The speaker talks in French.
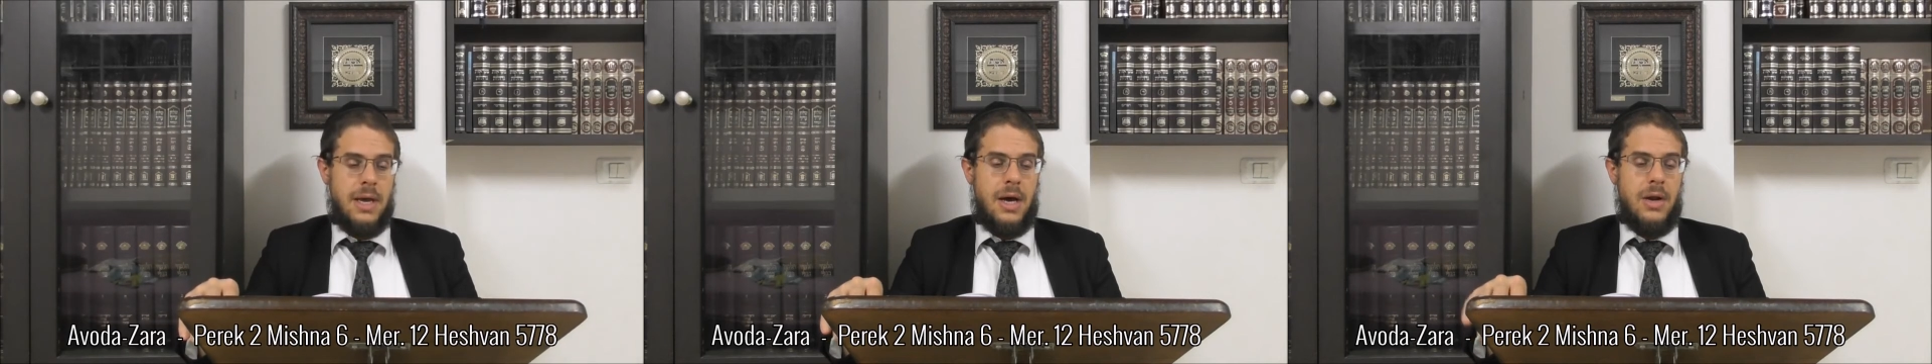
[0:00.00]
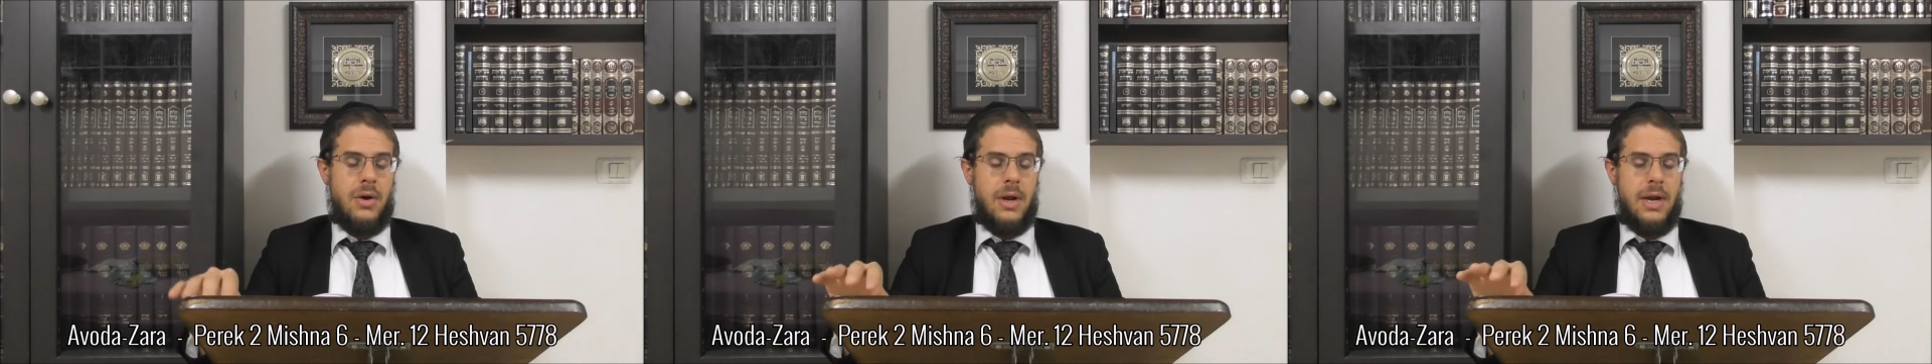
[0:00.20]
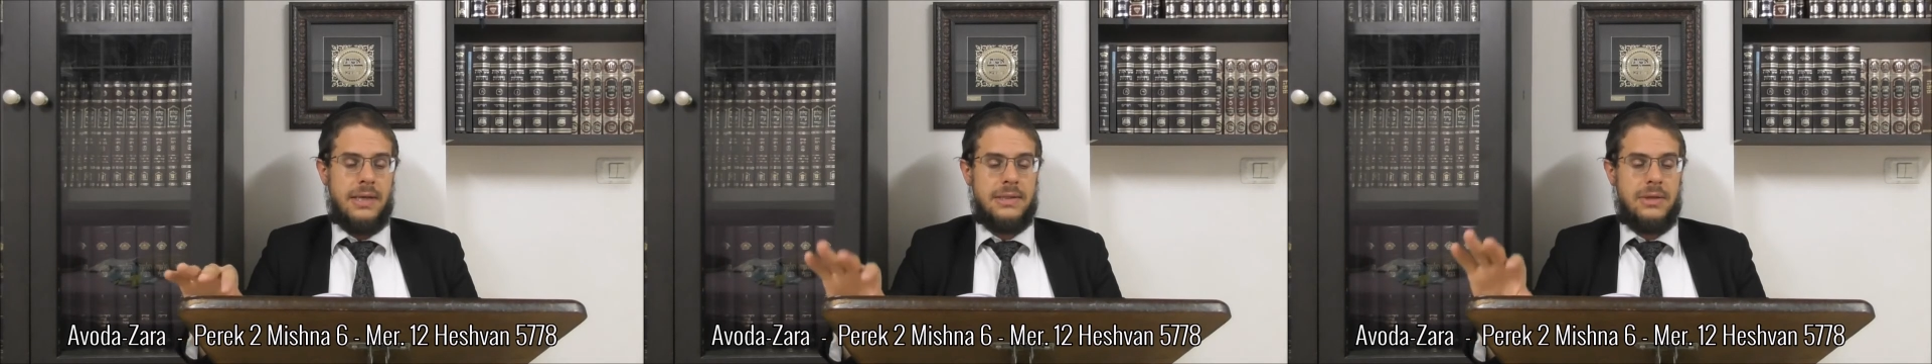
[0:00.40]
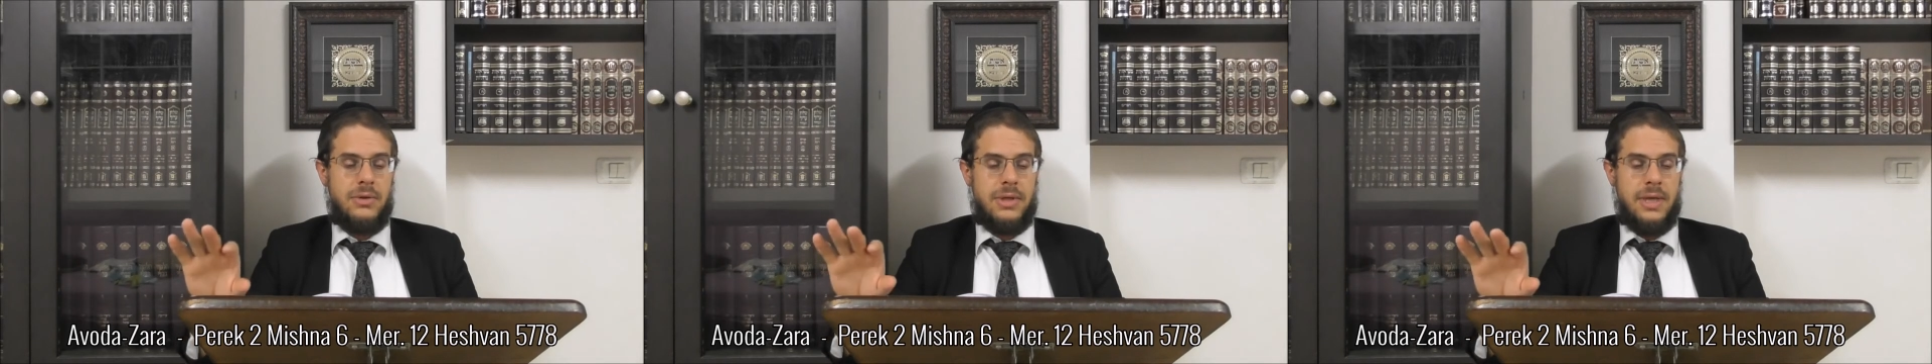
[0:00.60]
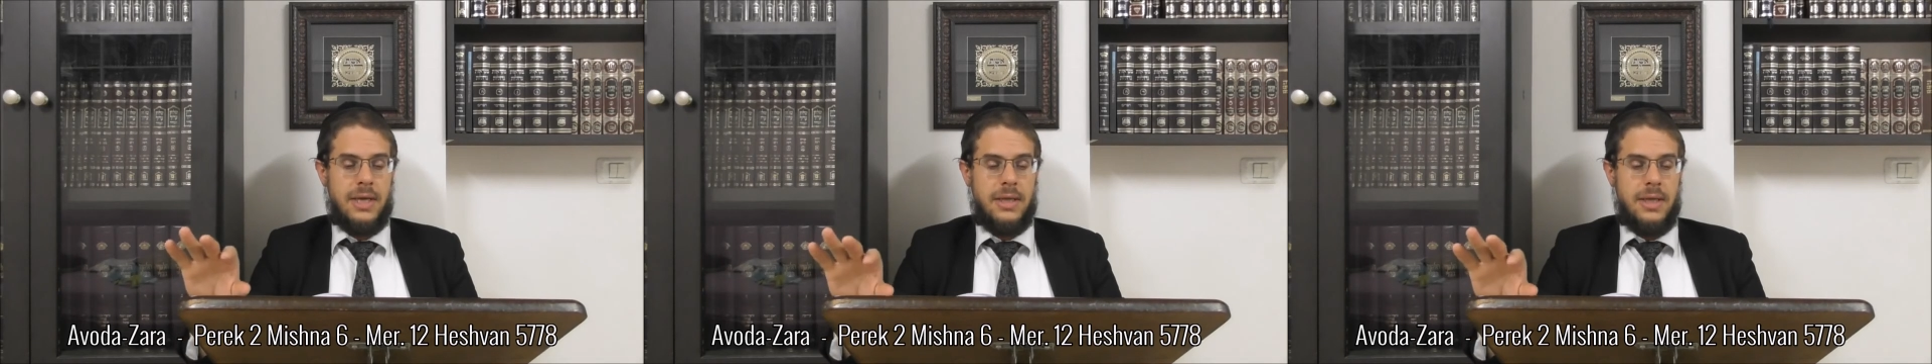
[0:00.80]
Alors là, c'est
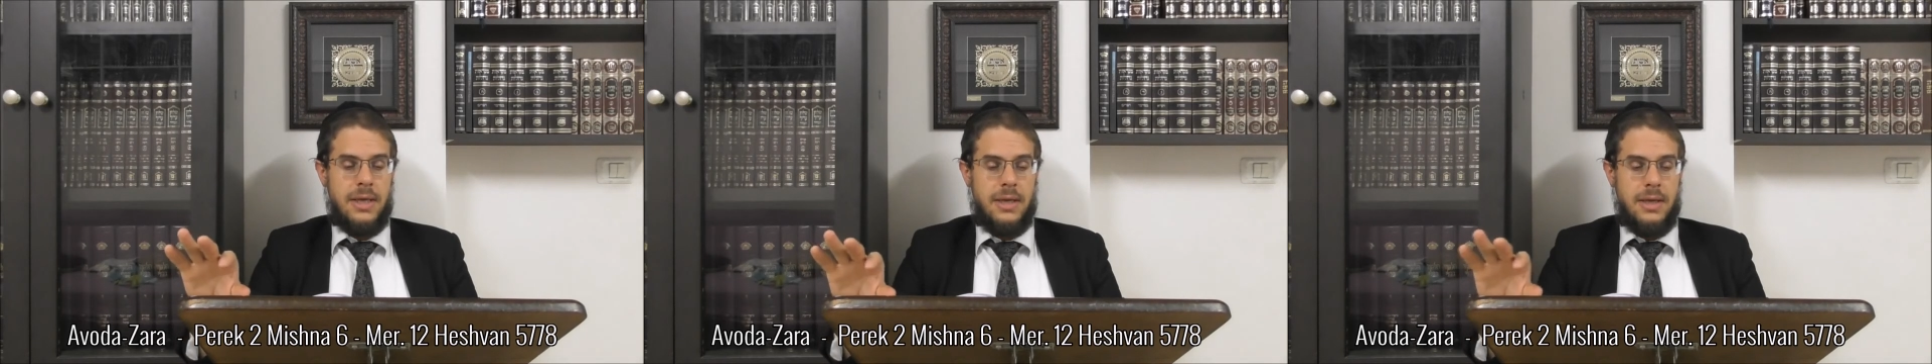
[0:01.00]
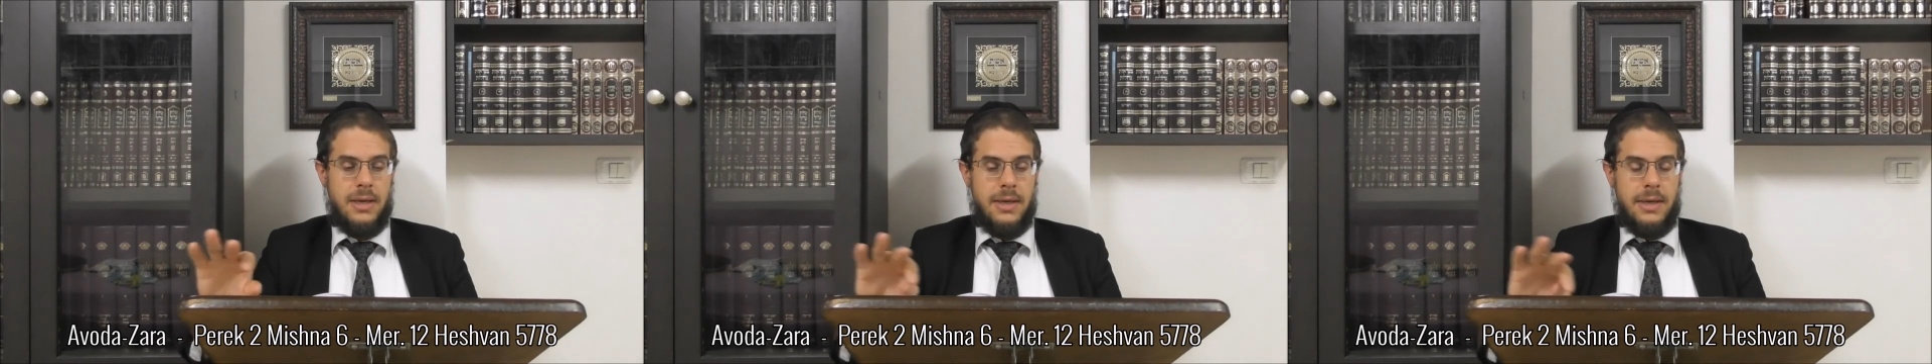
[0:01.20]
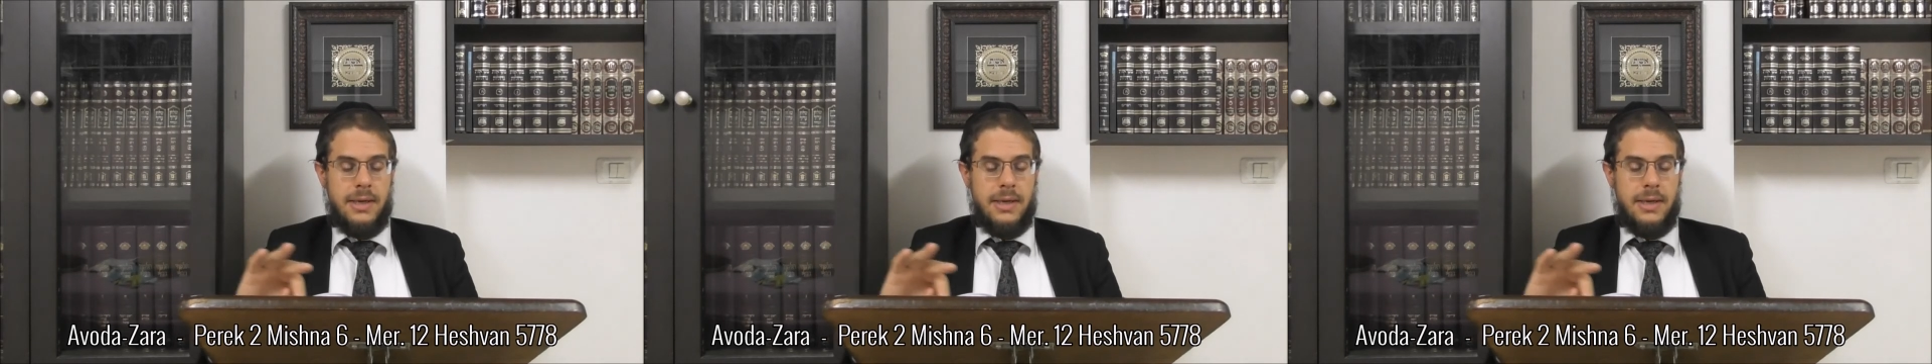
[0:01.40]
le dernier.